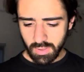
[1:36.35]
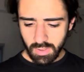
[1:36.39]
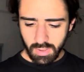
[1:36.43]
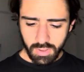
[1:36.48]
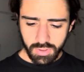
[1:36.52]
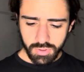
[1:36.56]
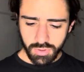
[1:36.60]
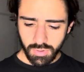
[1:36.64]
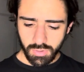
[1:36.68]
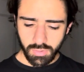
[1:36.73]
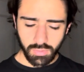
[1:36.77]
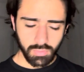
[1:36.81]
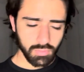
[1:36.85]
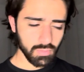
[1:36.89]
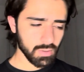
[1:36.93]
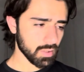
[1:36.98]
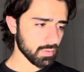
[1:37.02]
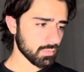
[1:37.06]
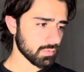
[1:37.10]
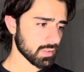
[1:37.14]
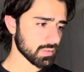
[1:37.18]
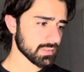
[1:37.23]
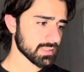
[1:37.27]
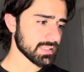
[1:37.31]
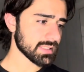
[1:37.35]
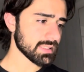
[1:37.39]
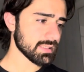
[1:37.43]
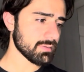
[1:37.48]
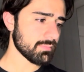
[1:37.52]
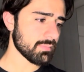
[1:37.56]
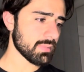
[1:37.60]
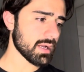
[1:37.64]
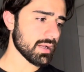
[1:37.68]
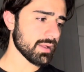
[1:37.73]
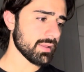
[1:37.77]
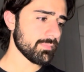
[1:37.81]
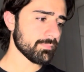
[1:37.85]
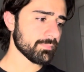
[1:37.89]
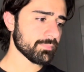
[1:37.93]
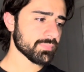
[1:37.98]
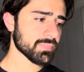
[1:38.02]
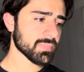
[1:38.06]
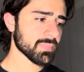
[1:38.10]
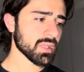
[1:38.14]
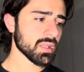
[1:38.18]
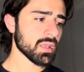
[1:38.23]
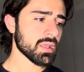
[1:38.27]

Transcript: ce l'ho ancora qua, non si sa mai.